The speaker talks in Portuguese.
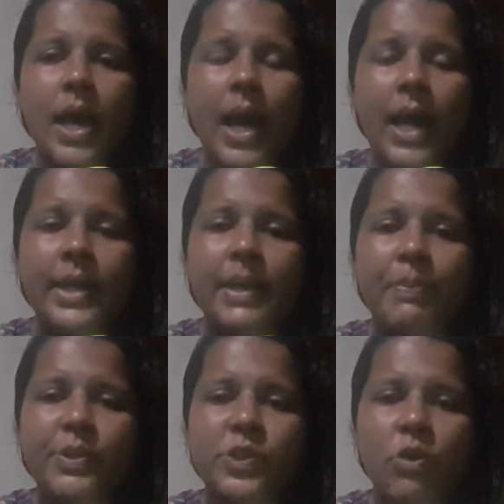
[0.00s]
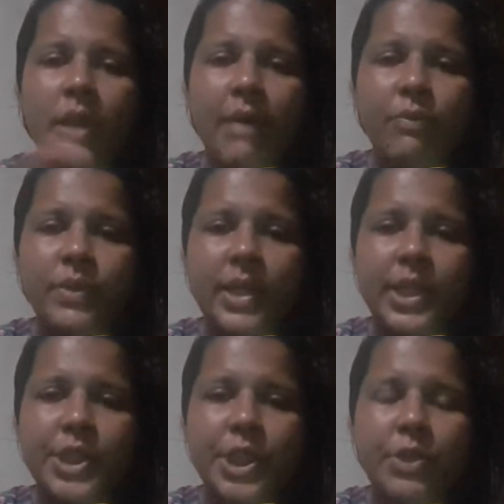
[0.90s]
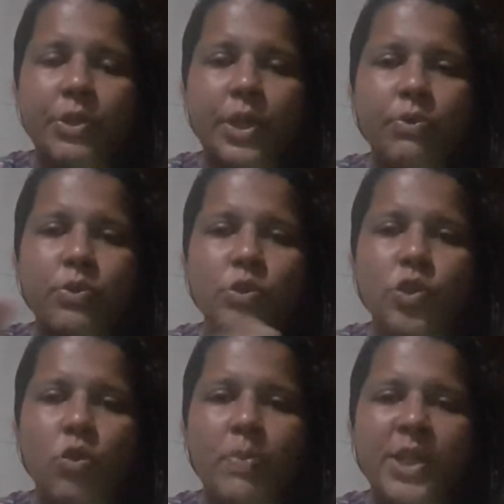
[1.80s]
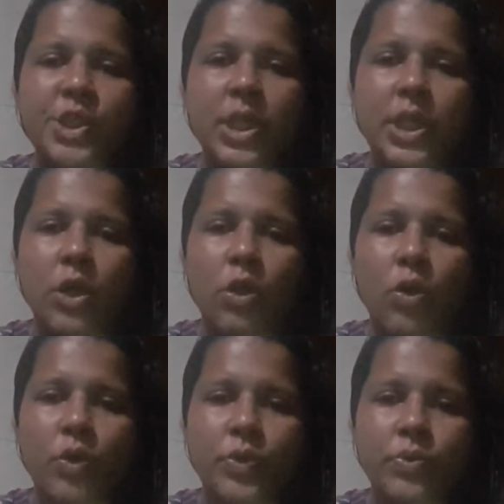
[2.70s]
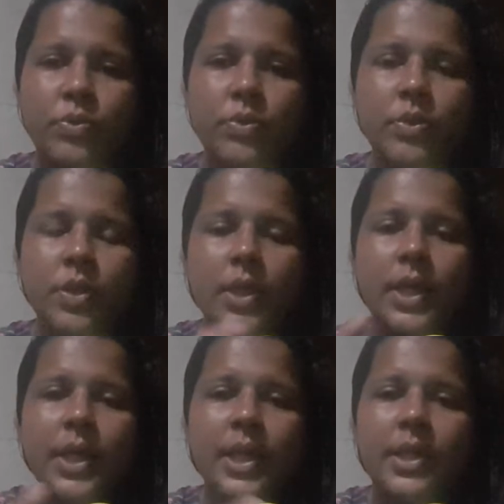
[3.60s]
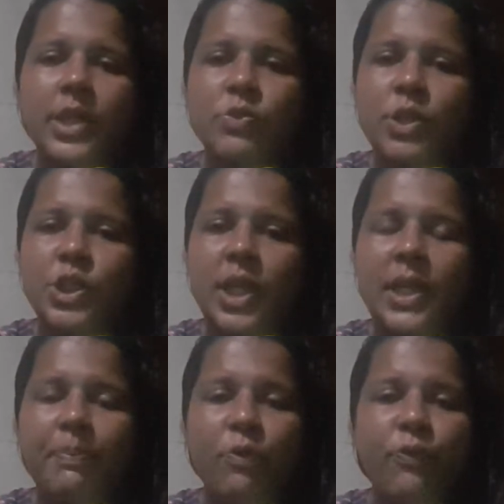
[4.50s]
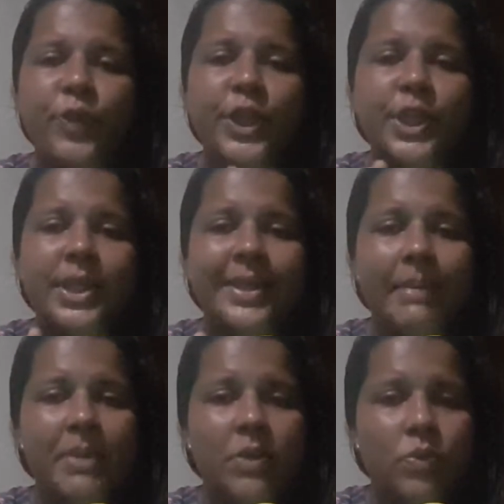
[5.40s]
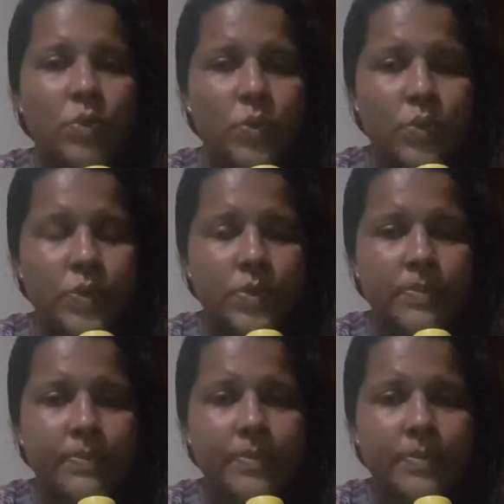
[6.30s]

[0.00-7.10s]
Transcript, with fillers: Aí depois que eu lavo com detergente neutro, eu jogo bastante cloro e deixo agindo ali por 20, 30 minutos.